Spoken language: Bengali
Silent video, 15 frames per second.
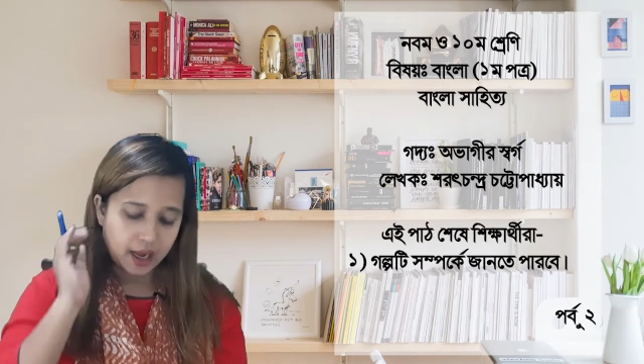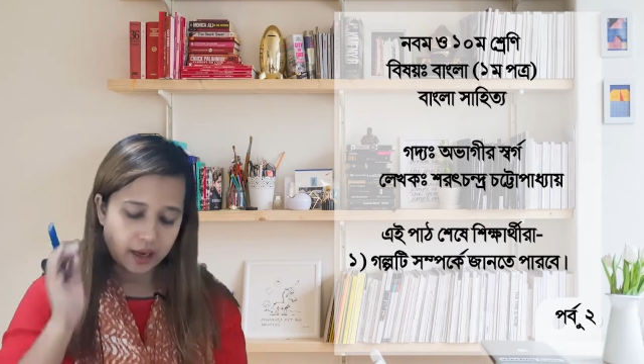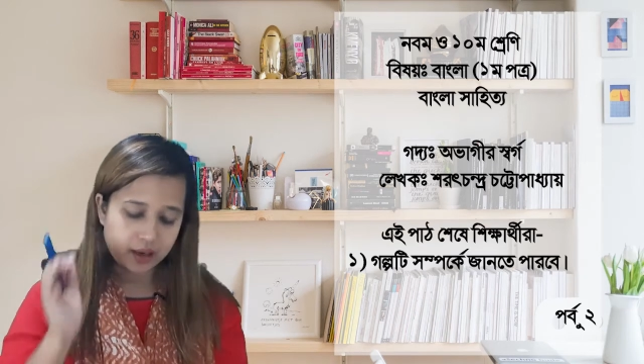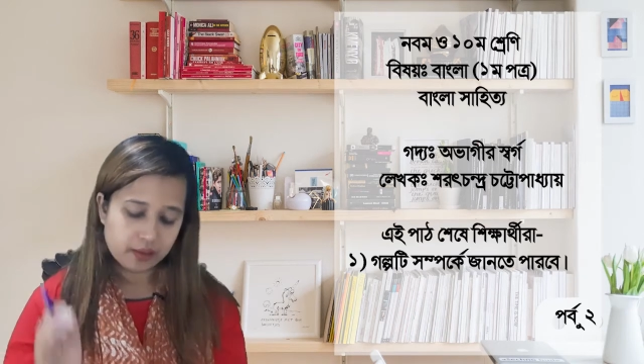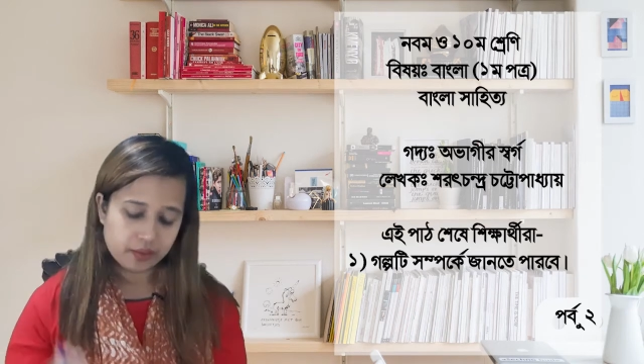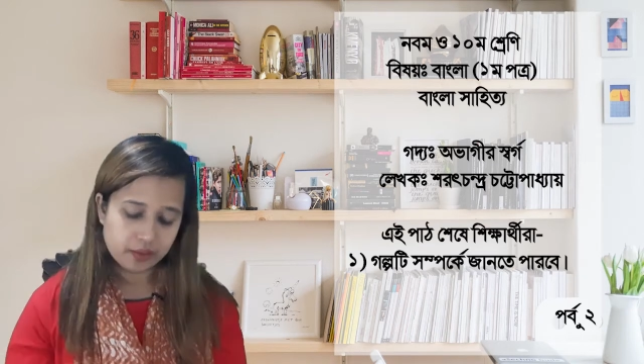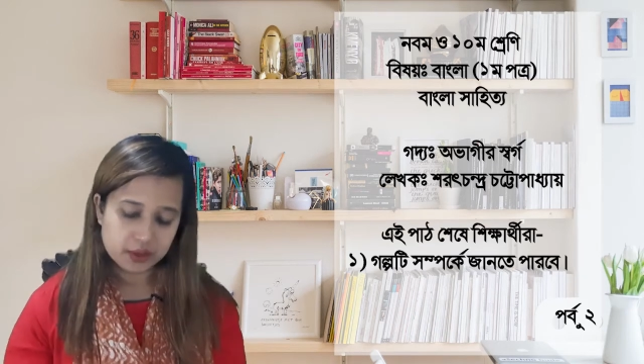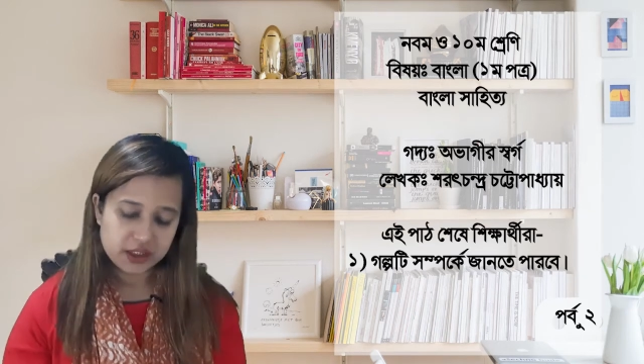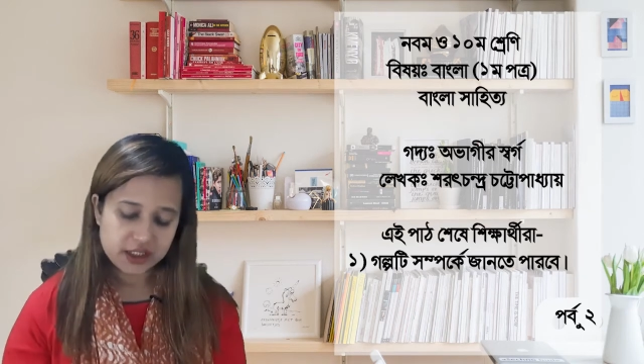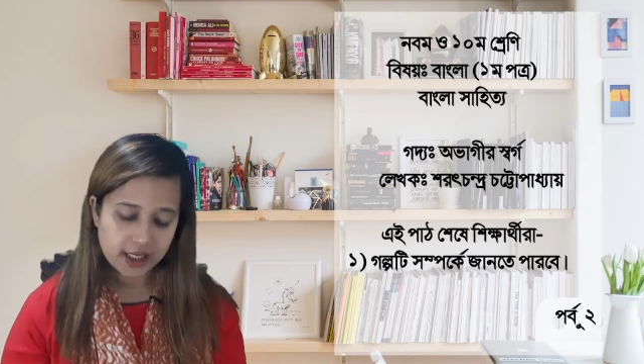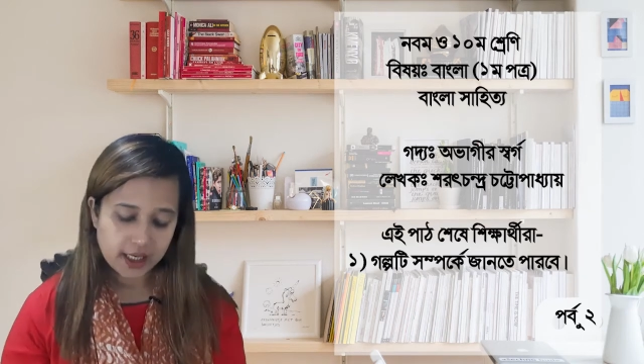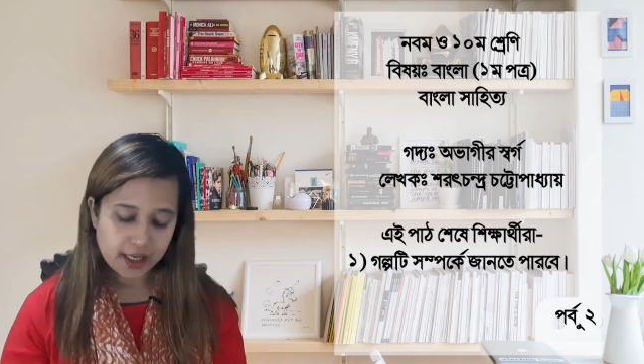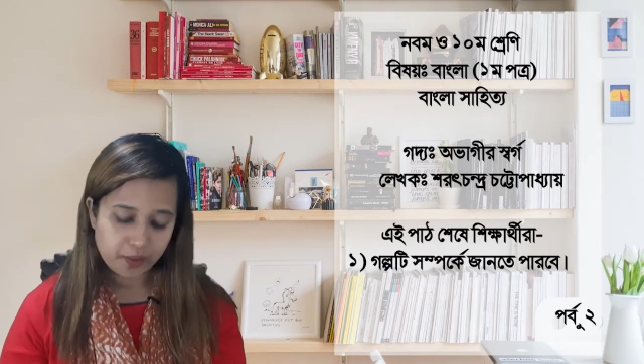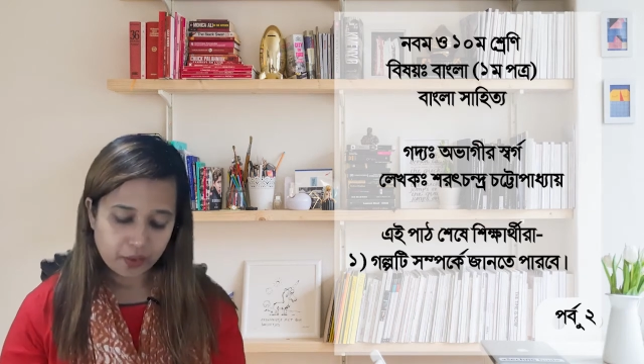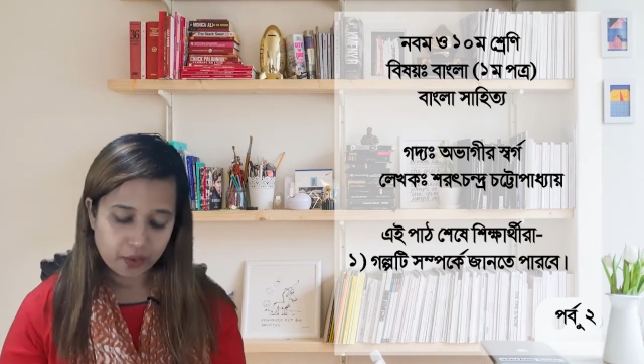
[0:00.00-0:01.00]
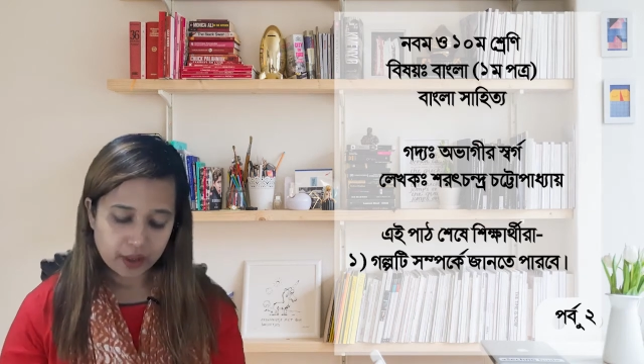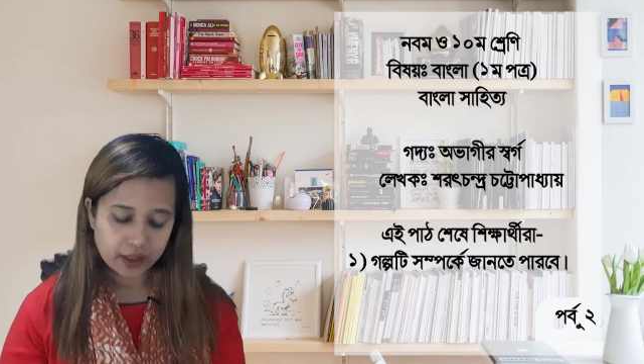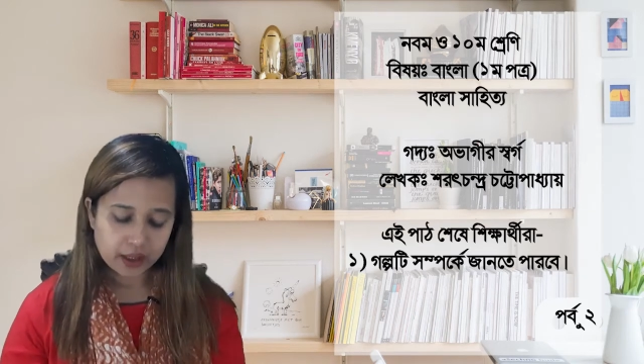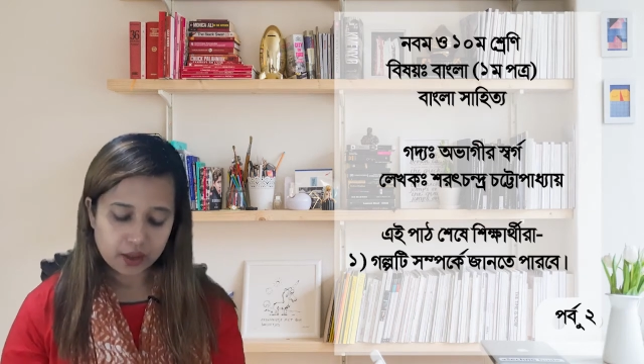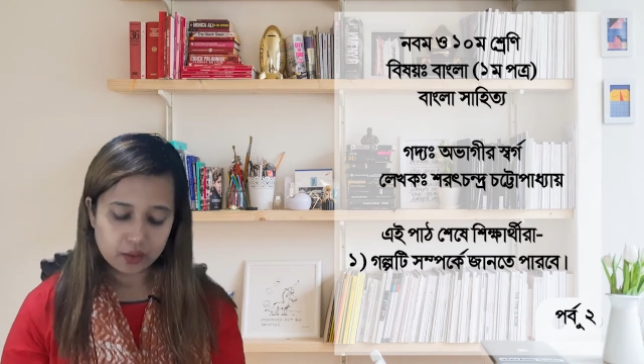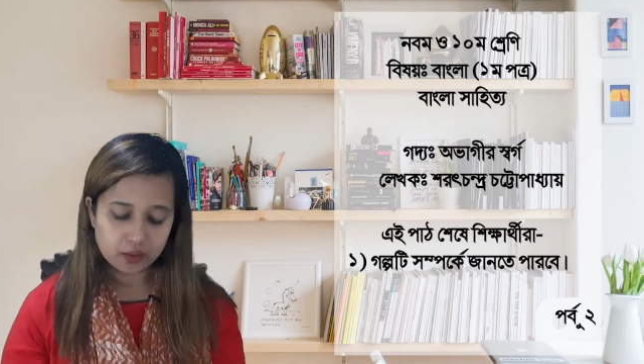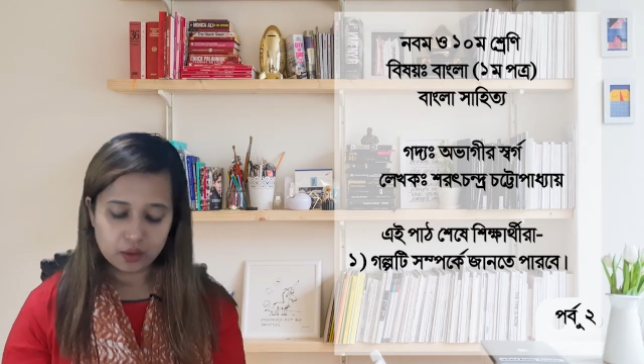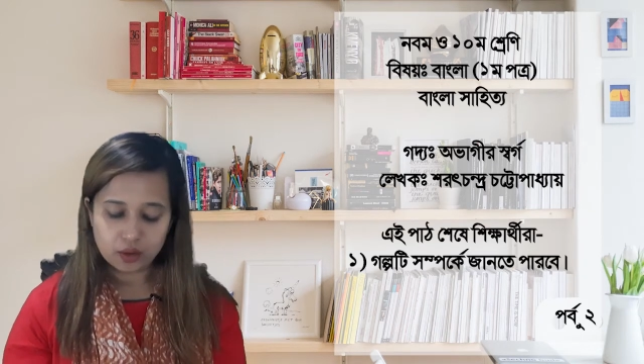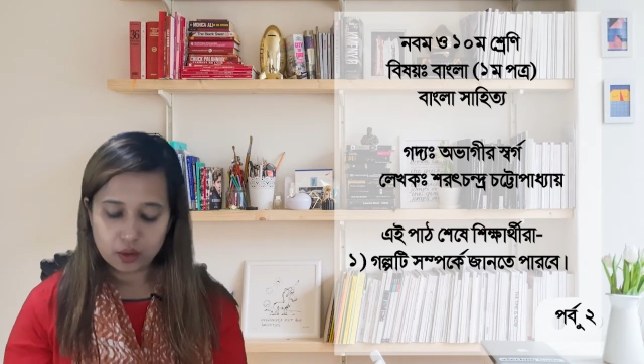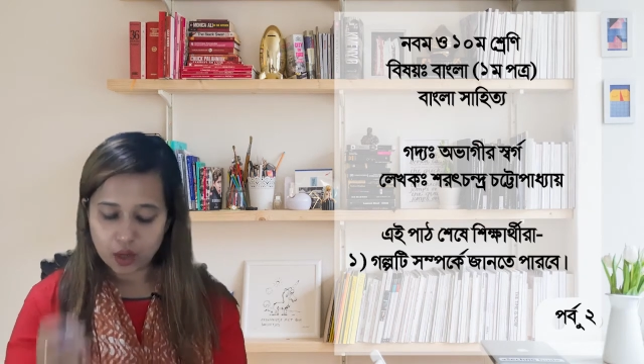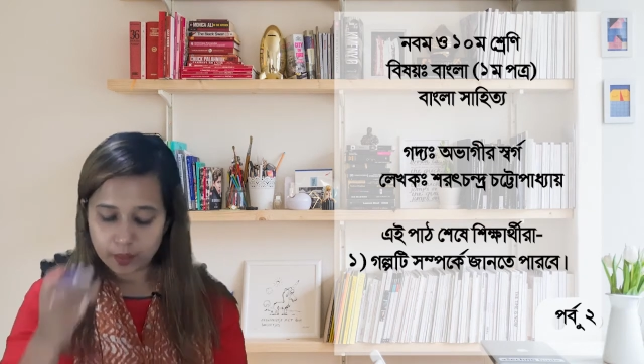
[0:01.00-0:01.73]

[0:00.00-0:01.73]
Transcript: আর ছেলের বোরা কী করলো